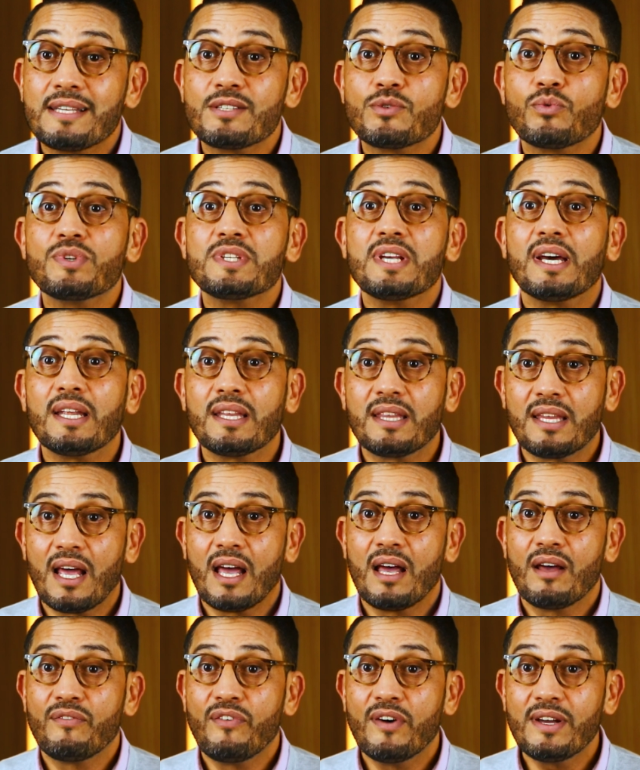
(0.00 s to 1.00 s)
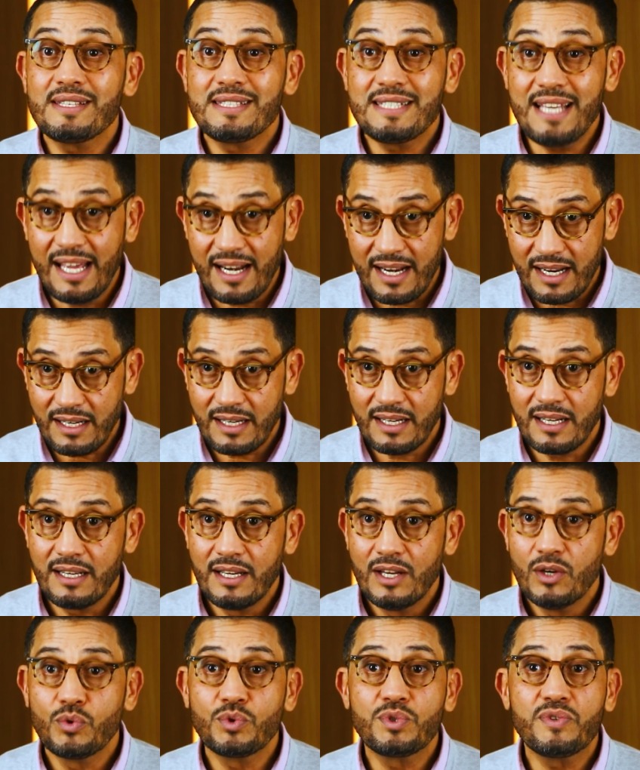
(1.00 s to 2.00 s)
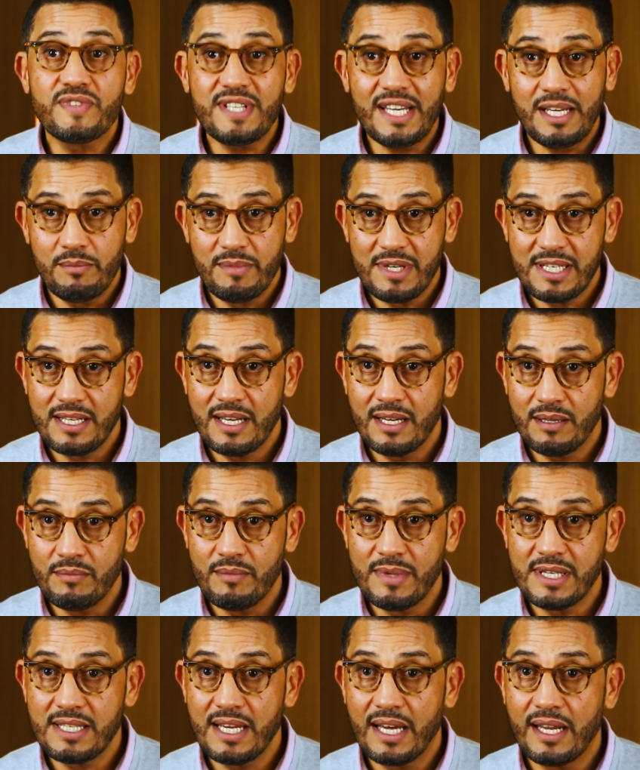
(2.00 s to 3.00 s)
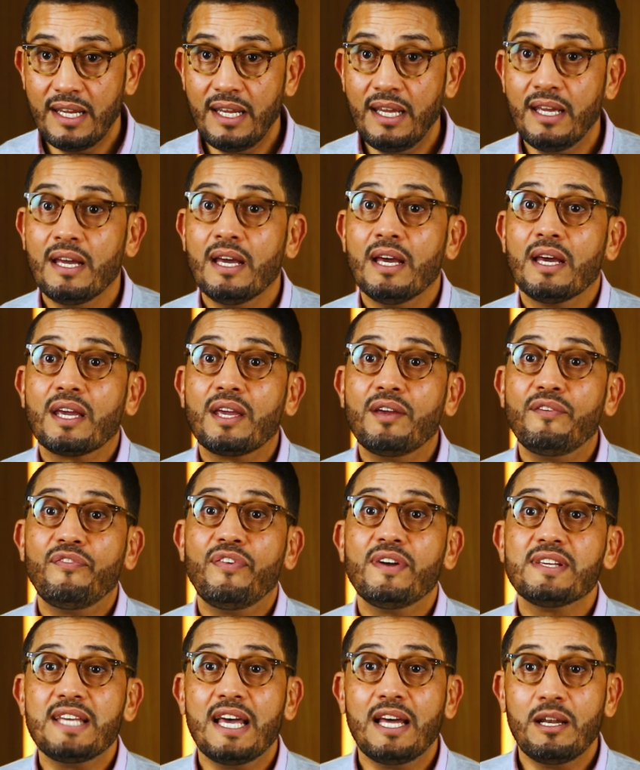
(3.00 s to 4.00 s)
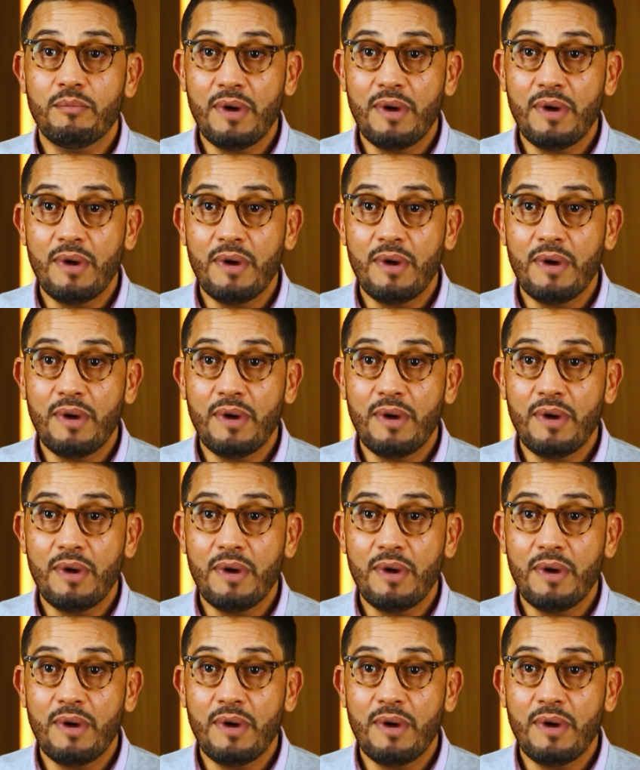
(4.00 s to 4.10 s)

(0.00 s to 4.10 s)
خص وزاره الثقافه تحرك وتفتح المسارح كيف فاتحه